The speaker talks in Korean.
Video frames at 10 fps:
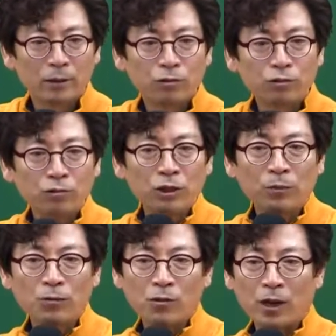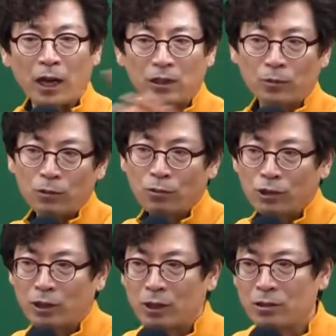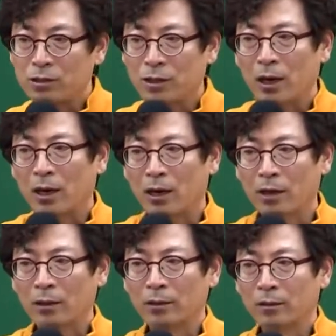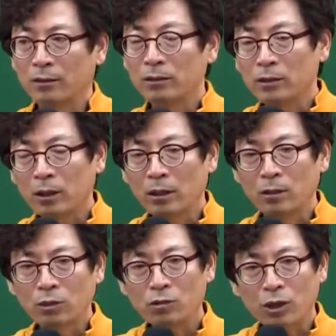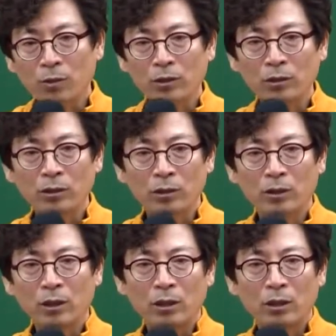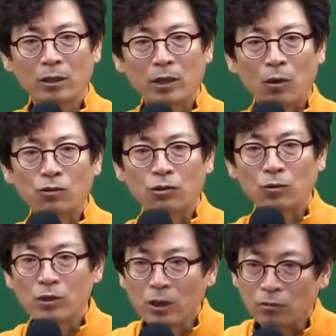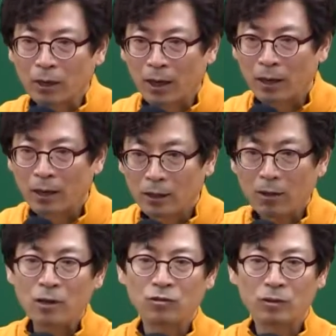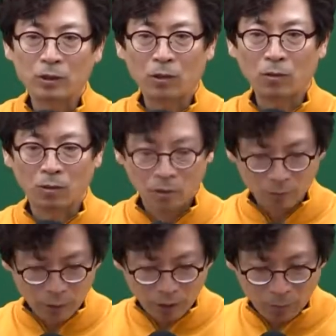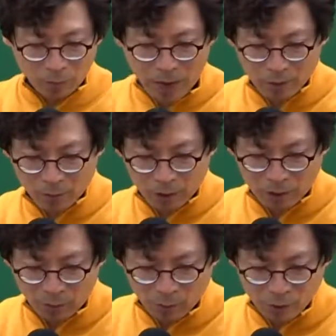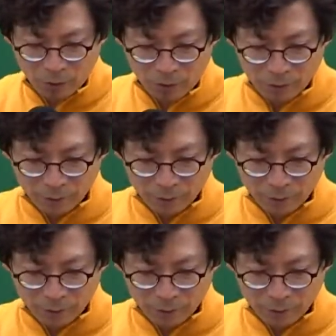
순위번호에 가지번호 붙이라 했으니까 그러니까 표제부에는 이게 나올 수가 없는 등기구나 라고 알 수 있는 거라고. 밑에 박스 밑에 3번 보세요.